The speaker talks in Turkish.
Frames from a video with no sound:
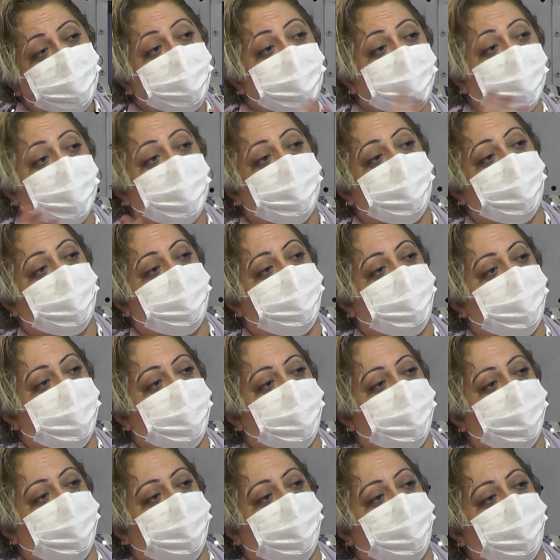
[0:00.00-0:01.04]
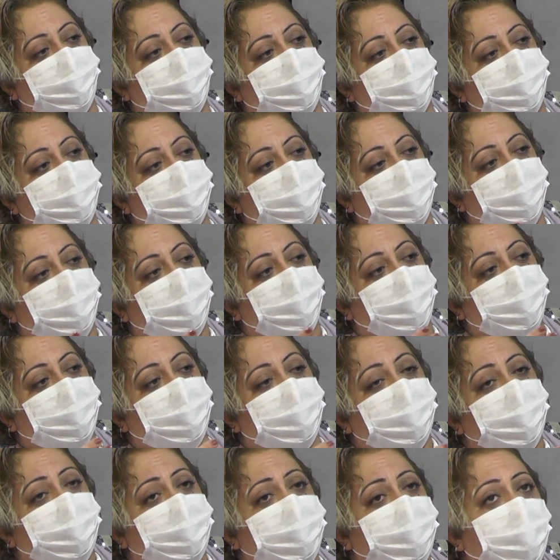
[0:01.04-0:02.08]
hitap etmeye çalışıyorum. Hı
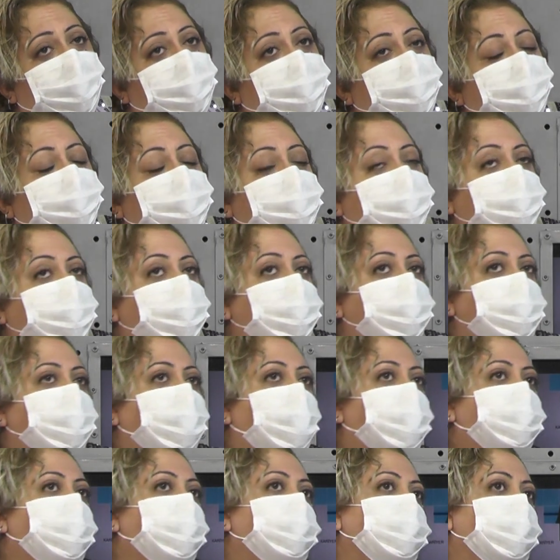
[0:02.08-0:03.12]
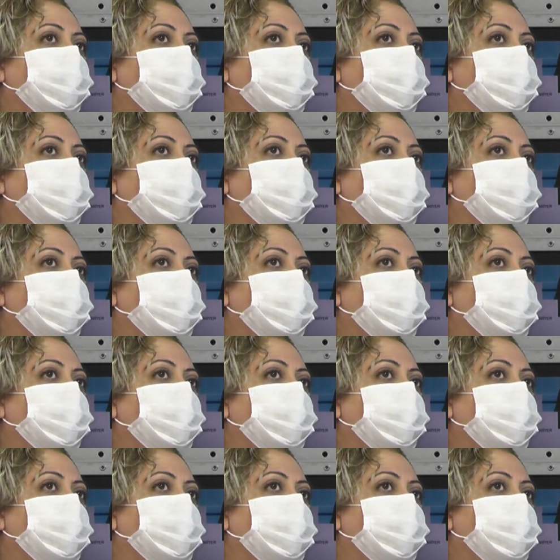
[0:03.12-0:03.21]
hı. Yani e, sadece